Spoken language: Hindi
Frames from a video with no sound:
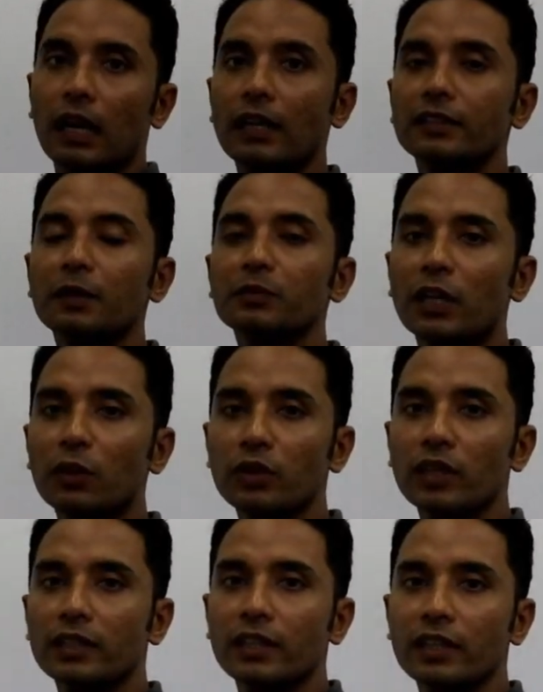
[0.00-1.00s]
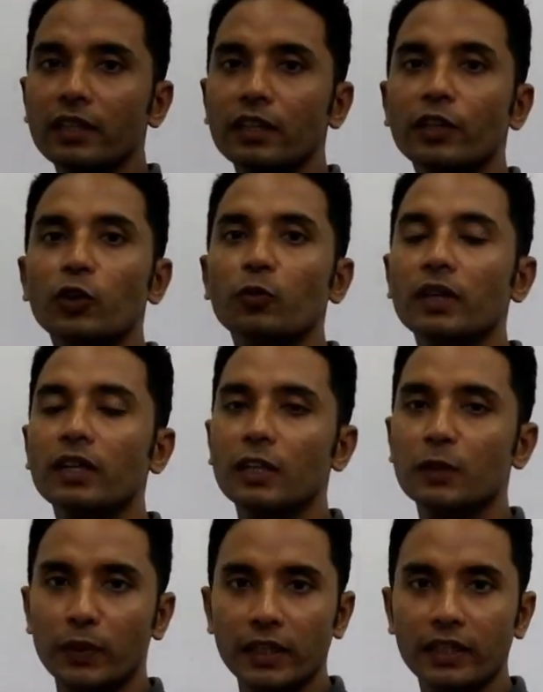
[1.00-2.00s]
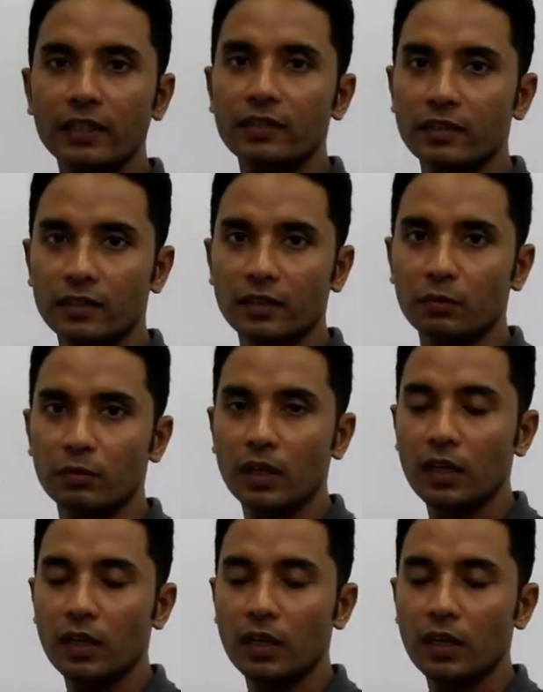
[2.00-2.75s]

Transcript: आज हम चालू करते हैं ह्यूमन रेस्पिरेटरी सिस्टम